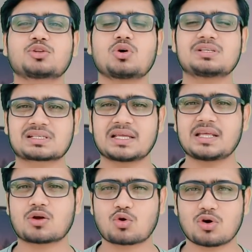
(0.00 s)
तो इसके
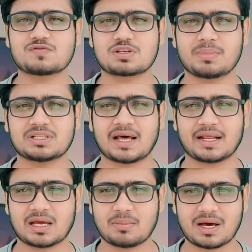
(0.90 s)
लिए कौन जिम्मेदार
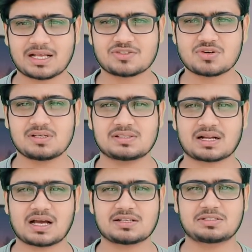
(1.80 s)
है क्या महाराष्ट्र की
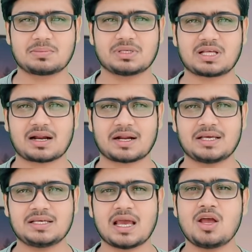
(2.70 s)
सरकार जिम्मेदार
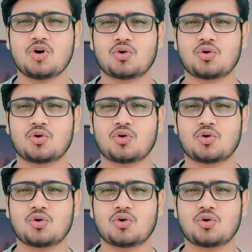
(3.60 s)
नहीं है